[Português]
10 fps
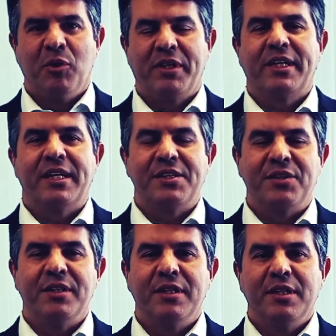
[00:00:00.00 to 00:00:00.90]
Boa tarde,
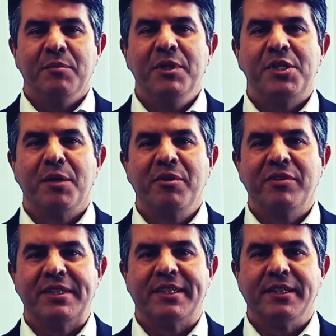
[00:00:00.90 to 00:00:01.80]
me chamo
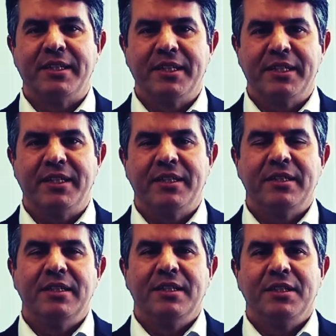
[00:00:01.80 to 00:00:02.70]
Ivan Santana,
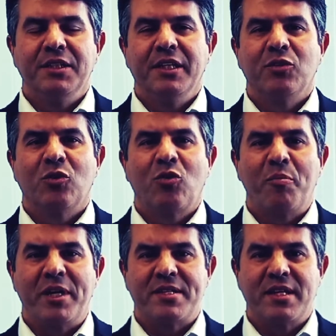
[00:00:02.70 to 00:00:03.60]
diretor
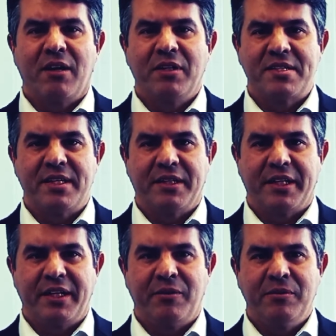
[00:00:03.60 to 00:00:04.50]
comercial da
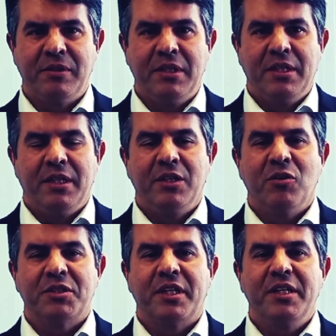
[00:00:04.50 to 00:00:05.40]
CETREL e
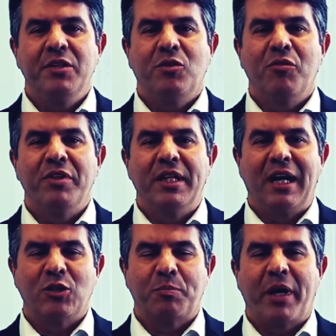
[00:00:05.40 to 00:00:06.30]
gostaria de
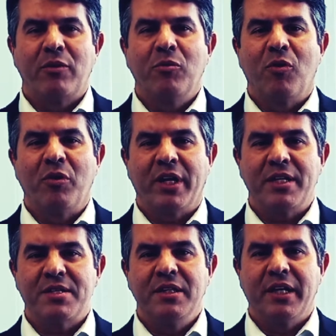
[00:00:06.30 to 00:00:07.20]
convidá-los para um
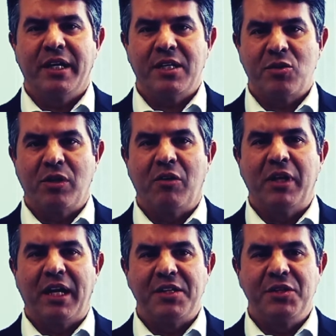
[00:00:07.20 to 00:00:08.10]
Congresso Internacional
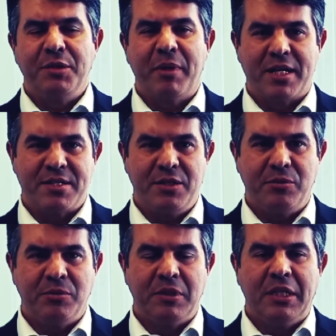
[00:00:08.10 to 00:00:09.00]
da Ladir
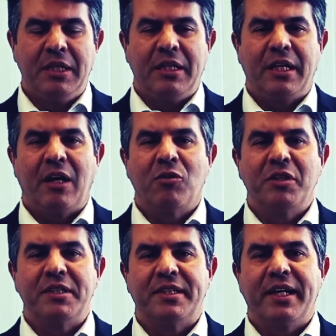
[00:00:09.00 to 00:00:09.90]
Brasil, que
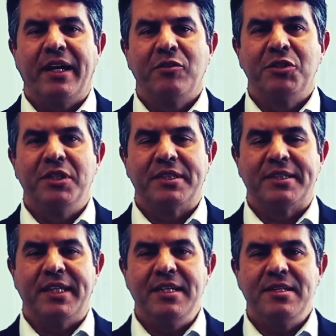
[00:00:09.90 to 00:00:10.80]
acontecerá nos dias
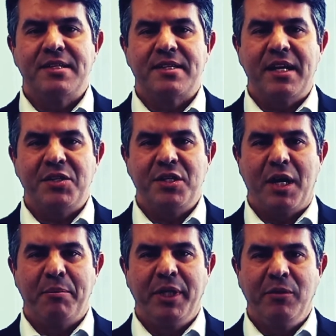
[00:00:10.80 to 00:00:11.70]
6 e 7 de
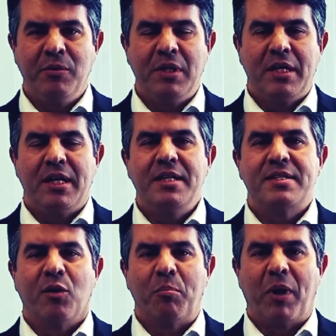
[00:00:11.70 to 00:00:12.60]
abril em
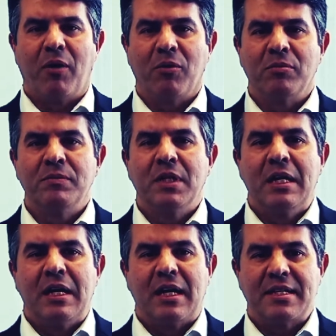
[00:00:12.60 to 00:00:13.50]
São Paulo.
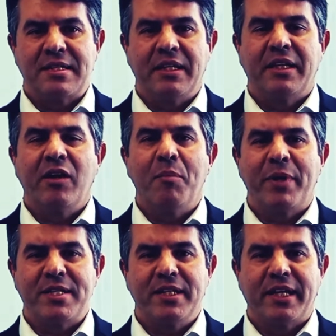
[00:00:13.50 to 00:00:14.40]
A CETREL
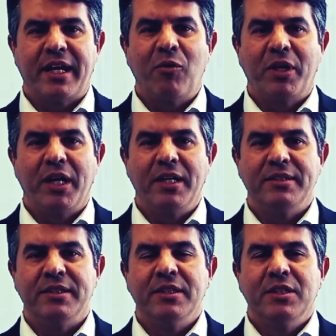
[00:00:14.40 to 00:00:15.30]
apresentará o
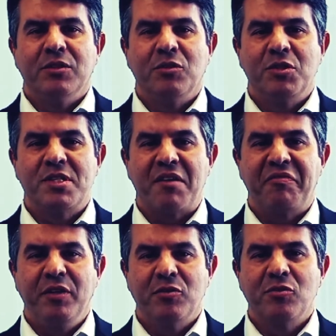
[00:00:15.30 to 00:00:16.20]
case Os
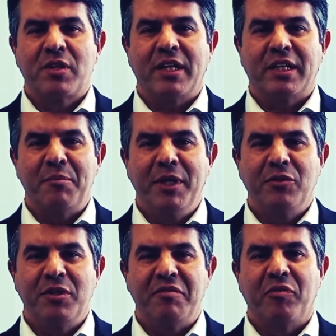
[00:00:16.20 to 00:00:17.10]
desafios do
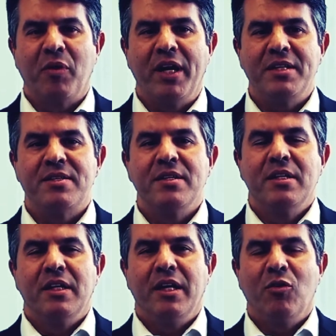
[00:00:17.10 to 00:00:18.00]
tratamento de efluentes
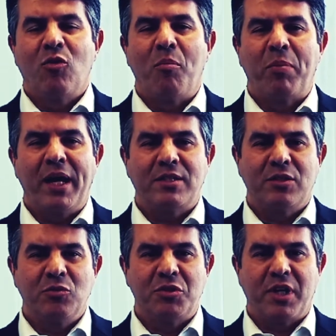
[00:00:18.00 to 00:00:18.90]
em um
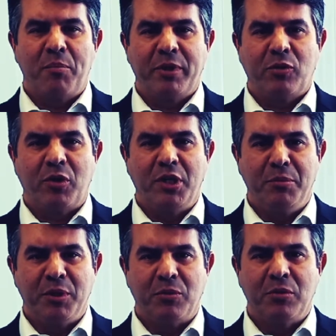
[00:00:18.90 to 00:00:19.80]
complexo industrial
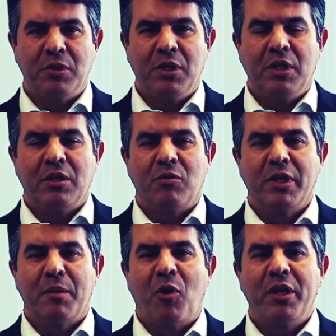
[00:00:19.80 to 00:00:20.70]
petroquímico,
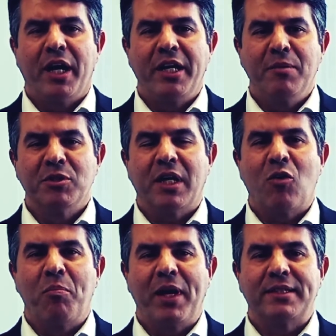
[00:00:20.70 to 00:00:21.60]
quando abordaremos a
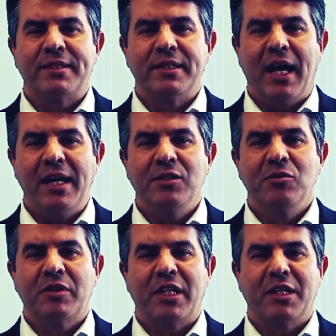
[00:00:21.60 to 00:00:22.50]
complexidade
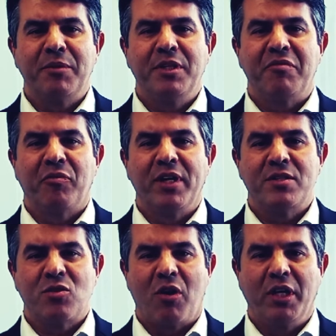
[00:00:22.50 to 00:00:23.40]
do tratamento de
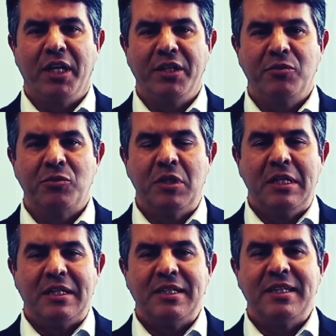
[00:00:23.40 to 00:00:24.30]
efluentes orgânicos
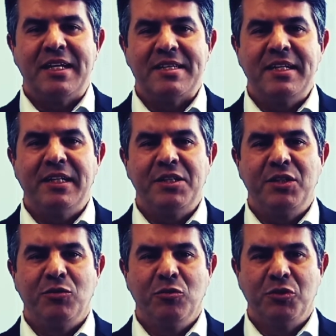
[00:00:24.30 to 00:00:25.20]
de dezenas de
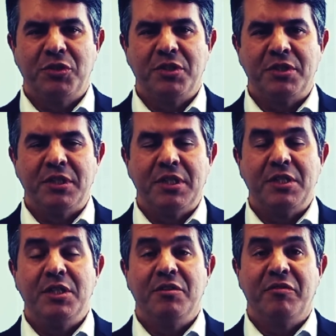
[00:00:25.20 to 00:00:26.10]
indústrias
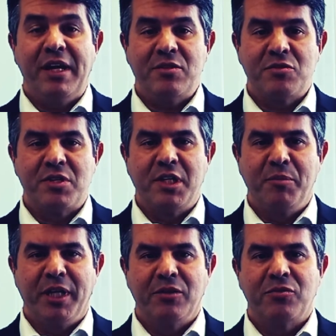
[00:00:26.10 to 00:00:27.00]
de diversos
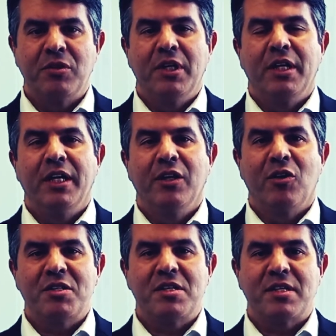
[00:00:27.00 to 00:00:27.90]
segmentos em
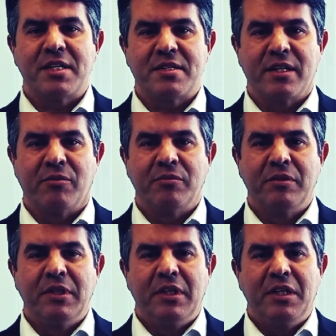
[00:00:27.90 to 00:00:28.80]
nossa estação
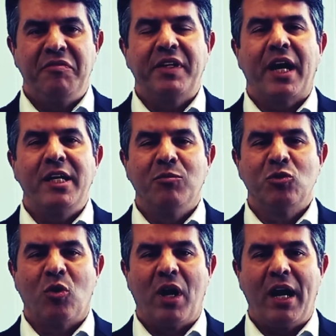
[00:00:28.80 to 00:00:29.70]
e ficaríamos
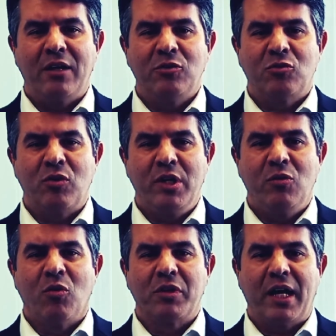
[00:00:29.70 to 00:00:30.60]
honrados em
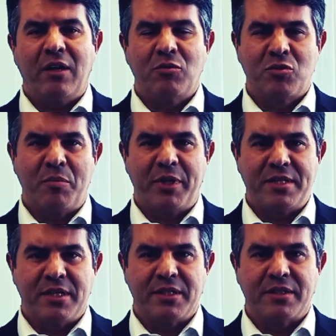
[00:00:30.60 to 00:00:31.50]
contar com a sua
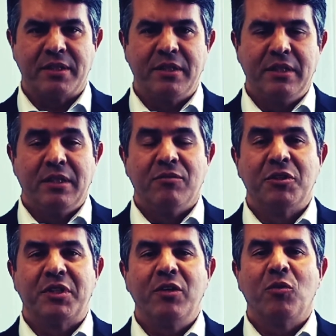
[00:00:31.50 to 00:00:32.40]
presença.
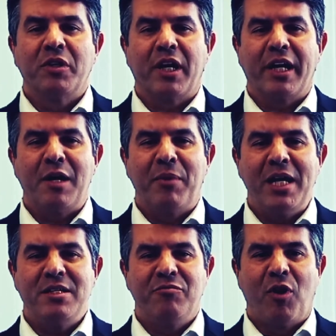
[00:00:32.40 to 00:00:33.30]
Você encontrará
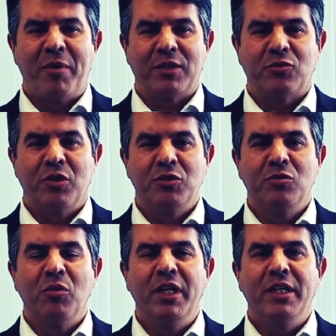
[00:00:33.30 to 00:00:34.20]
mais informações
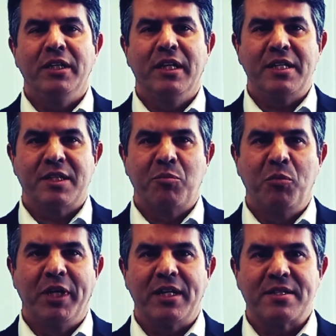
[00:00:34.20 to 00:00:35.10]
no link desta
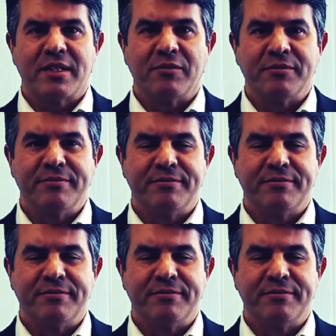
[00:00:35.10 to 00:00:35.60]
publicação.